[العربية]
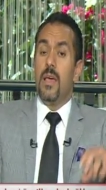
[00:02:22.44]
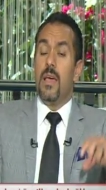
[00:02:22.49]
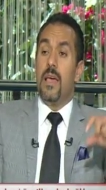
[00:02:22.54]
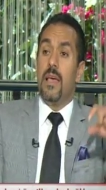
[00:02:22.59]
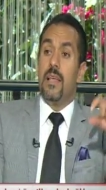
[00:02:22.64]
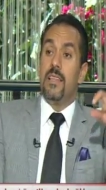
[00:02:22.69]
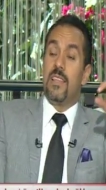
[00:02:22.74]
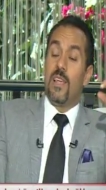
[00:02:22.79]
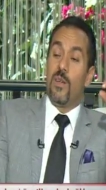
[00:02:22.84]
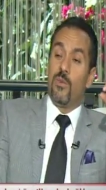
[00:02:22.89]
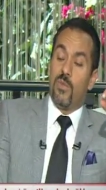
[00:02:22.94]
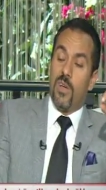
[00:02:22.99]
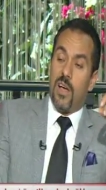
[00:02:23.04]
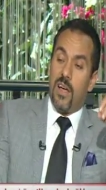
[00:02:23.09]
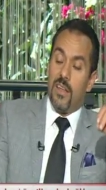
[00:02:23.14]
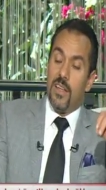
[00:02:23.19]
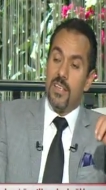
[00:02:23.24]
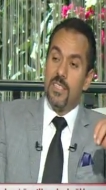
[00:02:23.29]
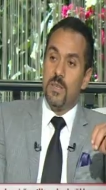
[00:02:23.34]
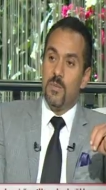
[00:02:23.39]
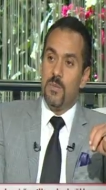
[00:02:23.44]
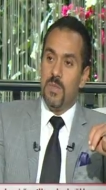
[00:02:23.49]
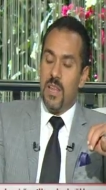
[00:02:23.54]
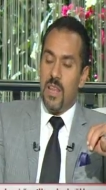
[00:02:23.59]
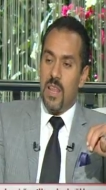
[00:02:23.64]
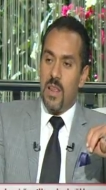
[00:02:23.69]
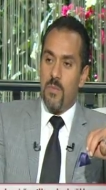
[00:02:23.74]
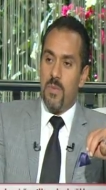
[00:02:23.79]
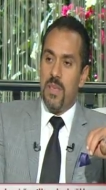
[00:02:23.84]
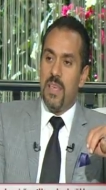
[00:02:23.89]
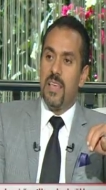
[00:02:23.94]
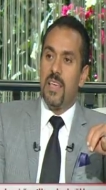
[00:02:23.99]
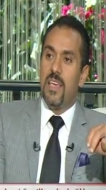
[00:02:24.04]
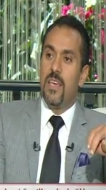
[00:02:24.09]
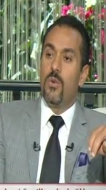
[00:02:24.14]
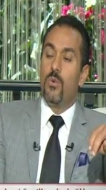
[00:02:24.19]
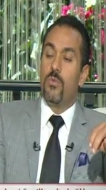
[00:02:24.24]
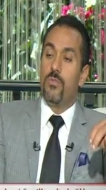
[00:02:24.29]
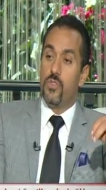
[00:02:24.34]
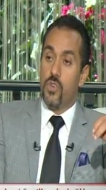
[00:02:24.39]
انت لو تخلصت من ال 40
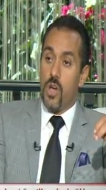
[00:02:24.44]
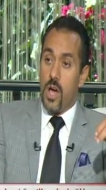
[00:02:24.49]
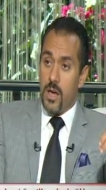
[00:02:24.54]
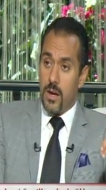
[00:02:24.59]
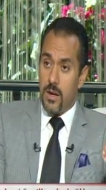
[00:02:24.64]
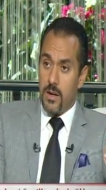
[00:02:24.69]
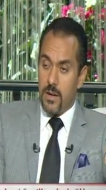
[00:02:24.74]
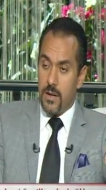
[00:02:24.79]
كيلو في شهر